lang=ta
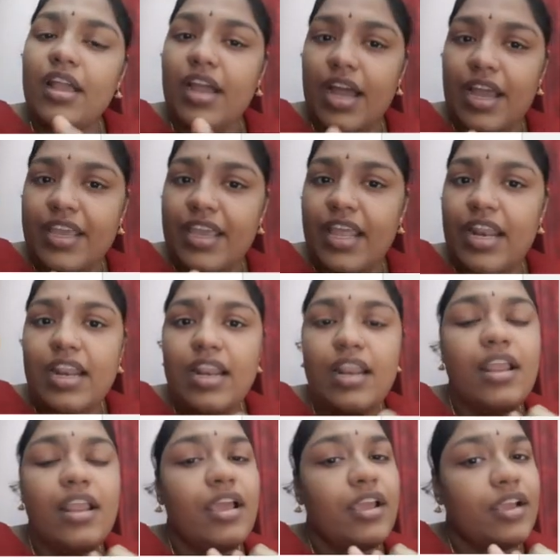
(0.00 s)
கையல்
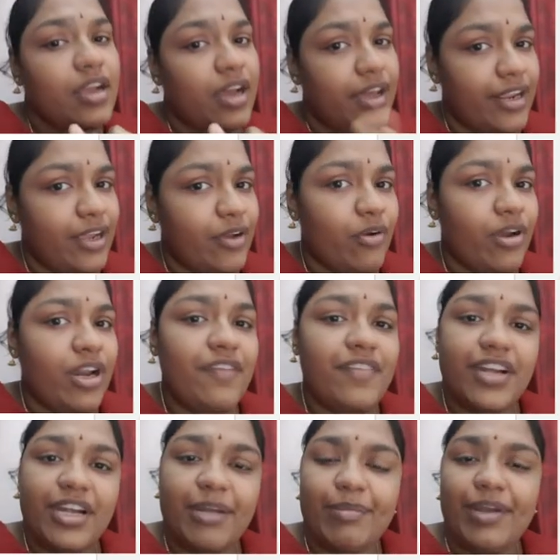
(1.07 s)
கறிக்கோலை
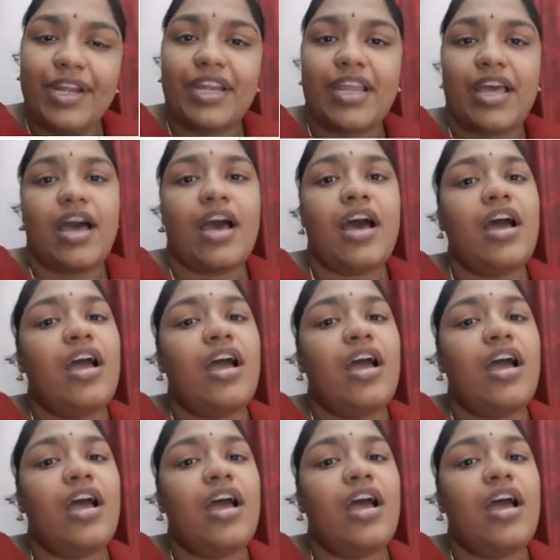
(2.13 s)
விட்டுட்டு போயிட்டா